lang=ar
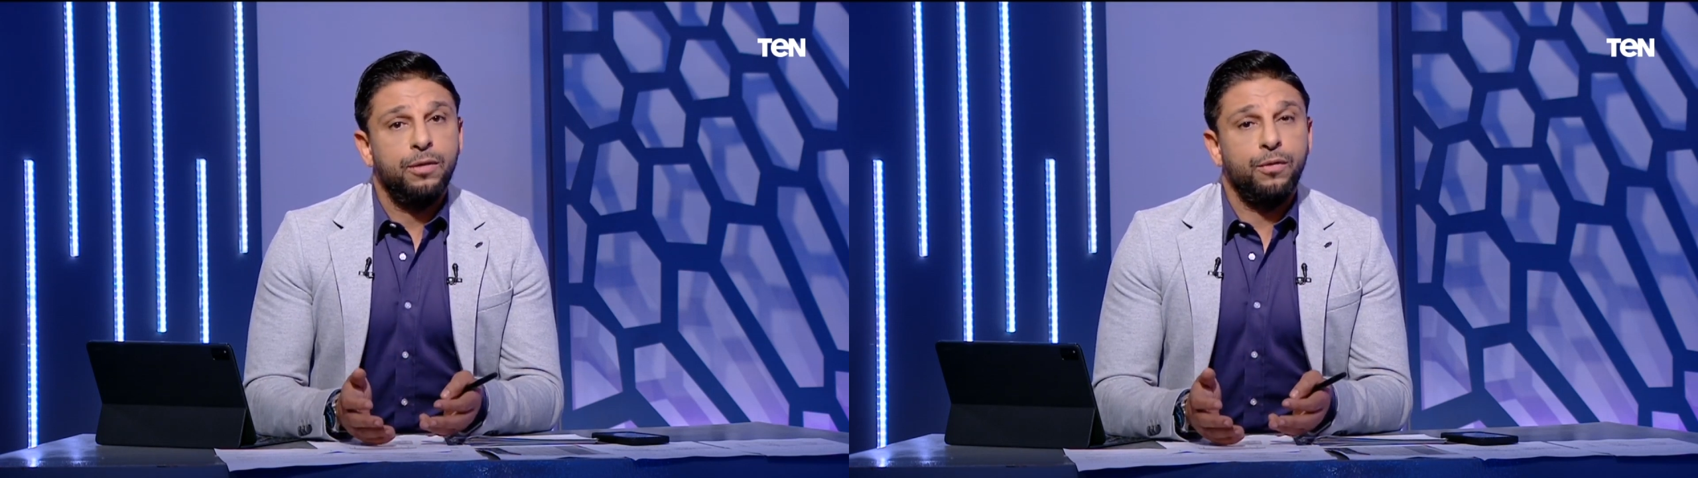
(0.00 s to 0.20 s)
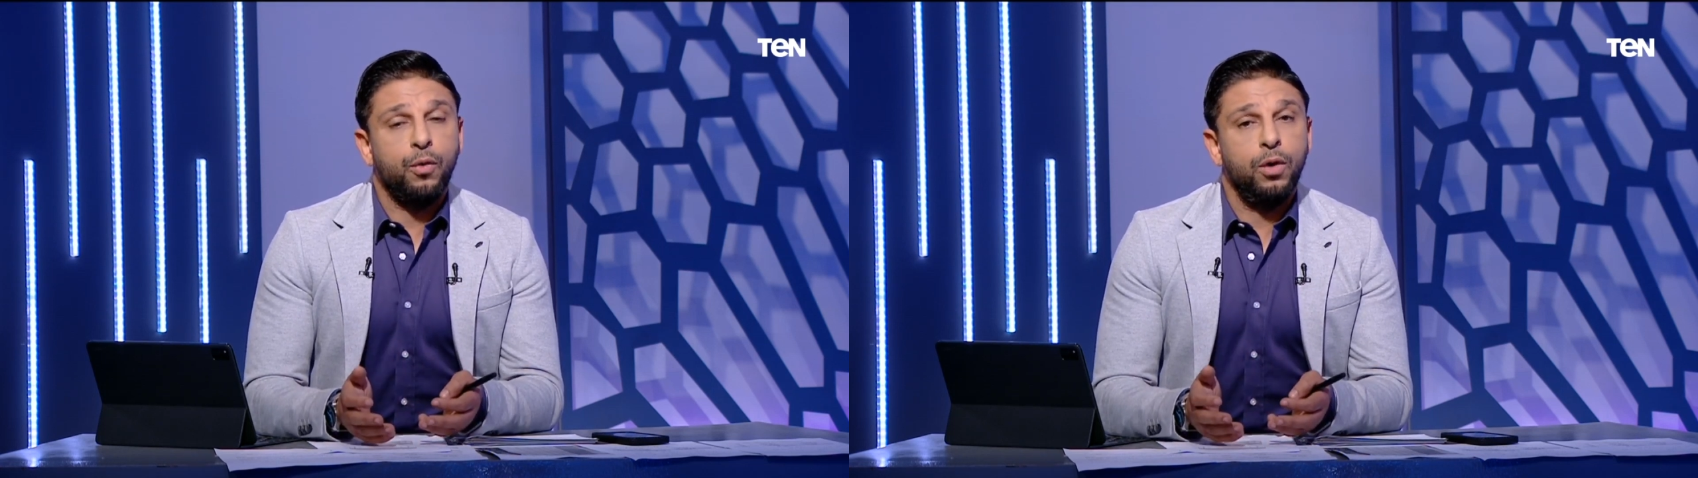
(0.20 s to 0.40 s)

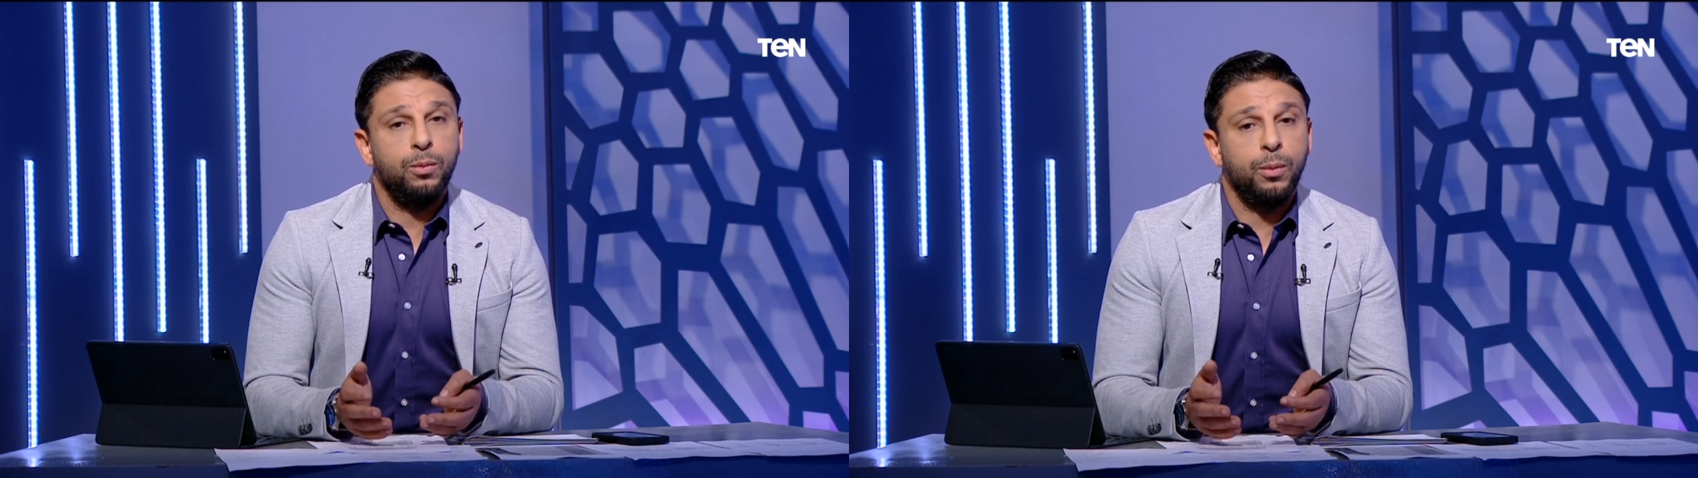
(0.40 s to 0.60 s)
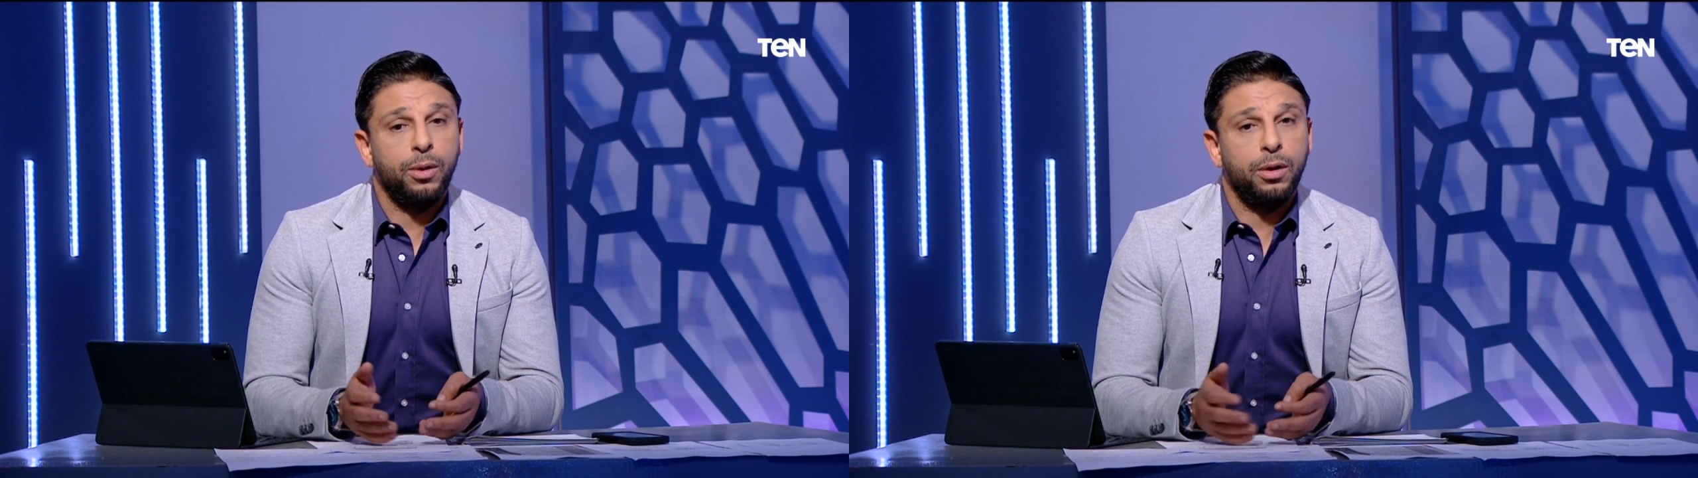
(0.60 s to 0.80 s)
في كل
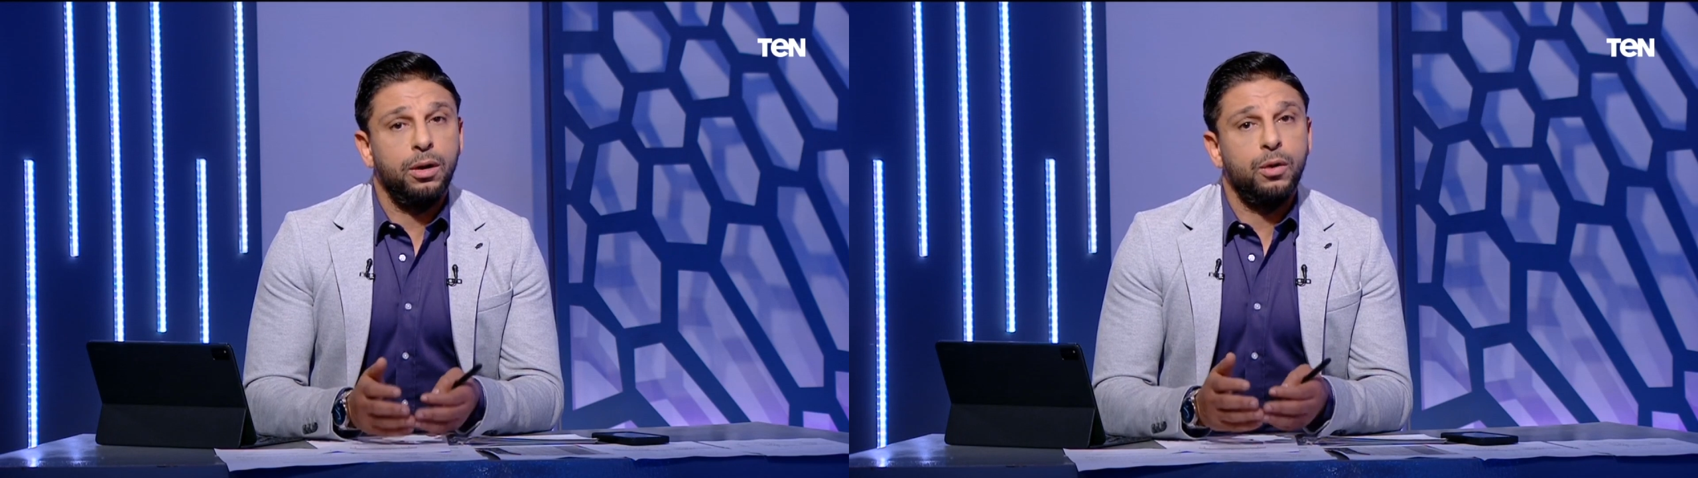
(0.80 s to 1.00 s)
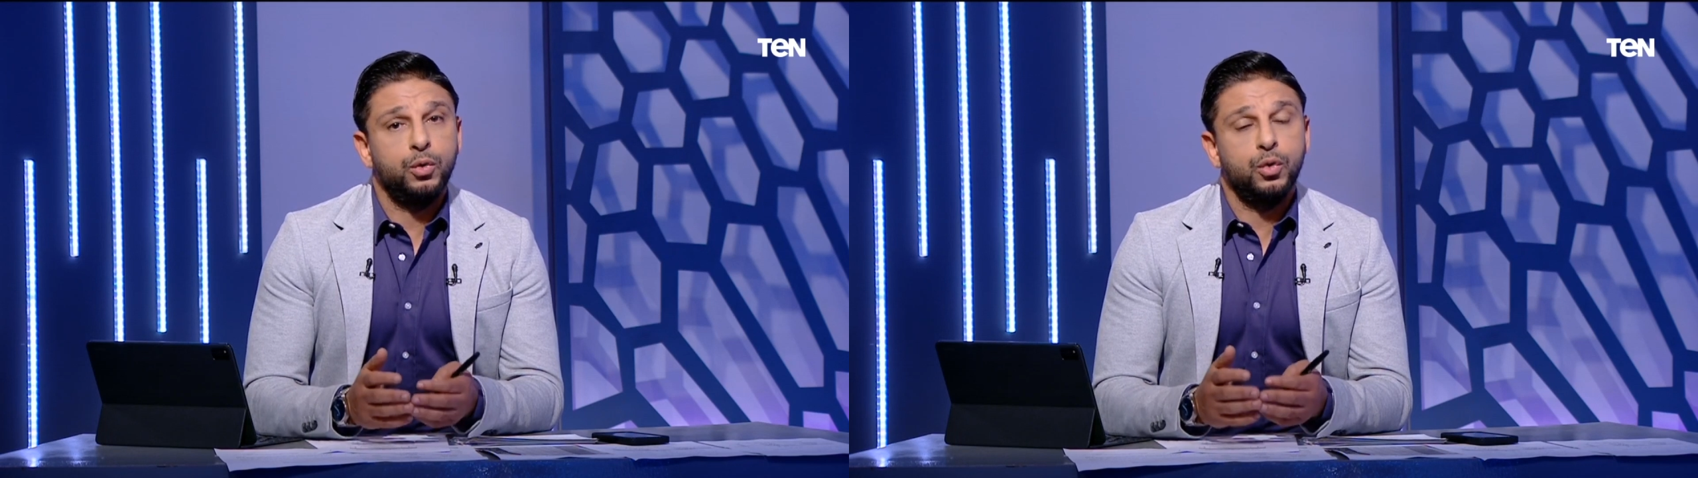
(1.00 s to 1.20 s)

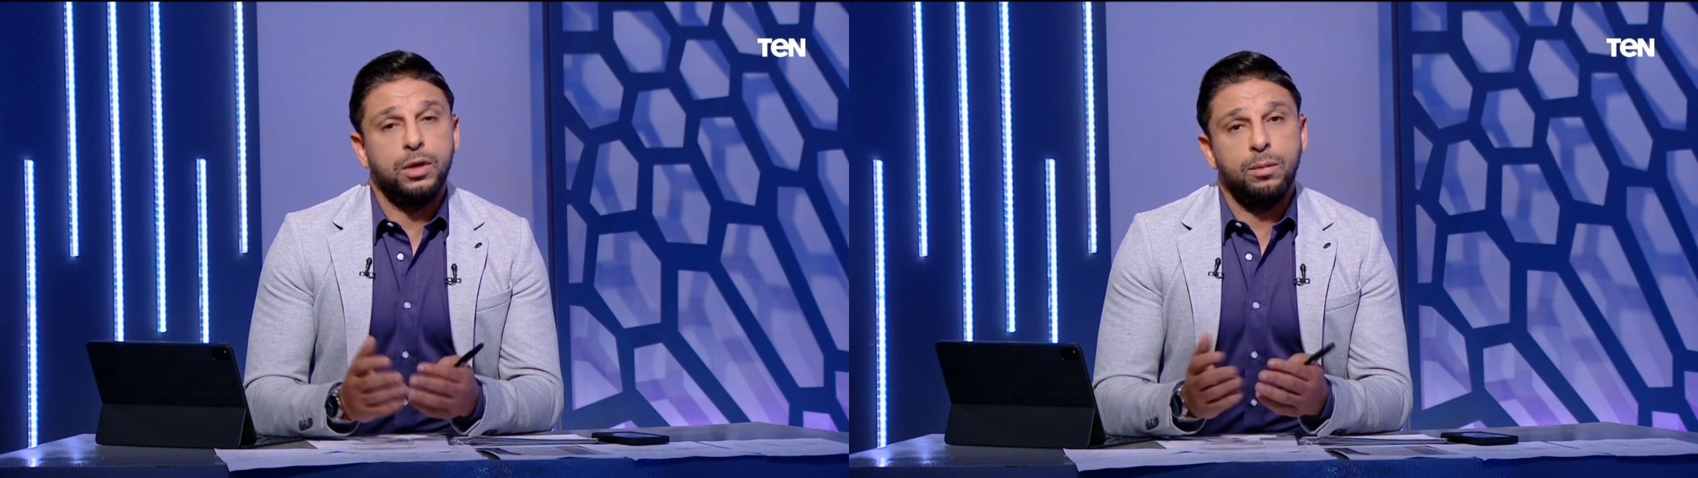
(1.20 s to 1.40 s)
مباراه خصوصا